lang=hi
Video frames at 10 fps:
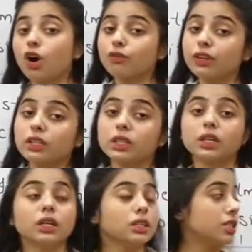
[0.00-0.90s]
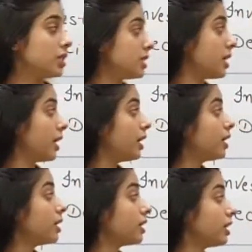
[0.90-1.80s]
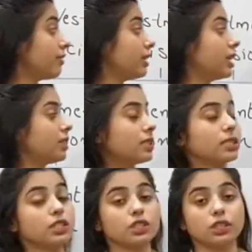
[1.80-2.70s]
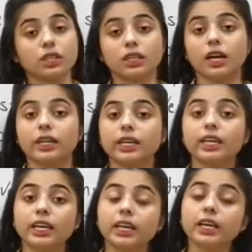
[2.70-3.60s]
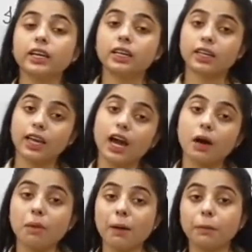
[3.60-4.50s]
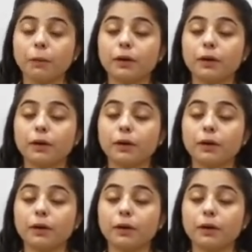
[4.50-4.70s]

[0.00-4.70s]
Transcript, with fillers: और फिर थर्ड चीज़ है डिविडेंड डिसीजन यानी कि कि अब आपके